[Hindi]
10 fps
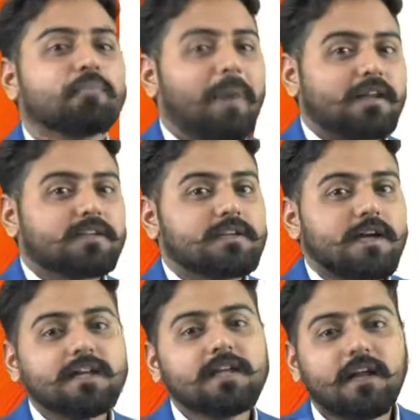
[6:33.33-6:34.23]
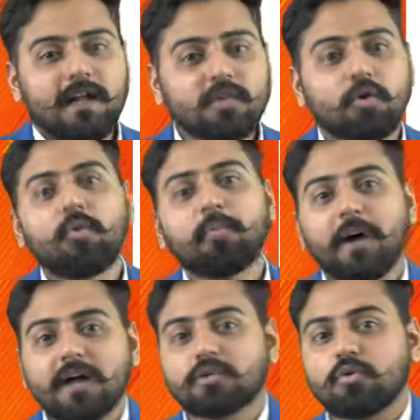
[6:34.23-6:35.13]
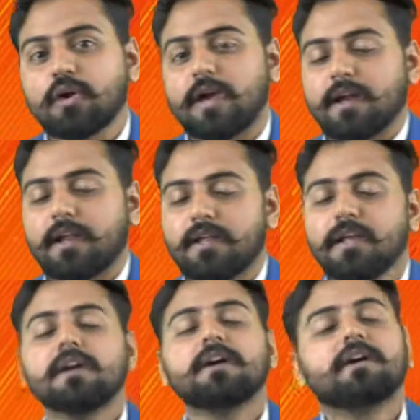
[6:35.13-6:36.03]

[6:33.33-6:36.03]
पाथ यानी कि लेंथ ऑफ पाथ को क्या करेगी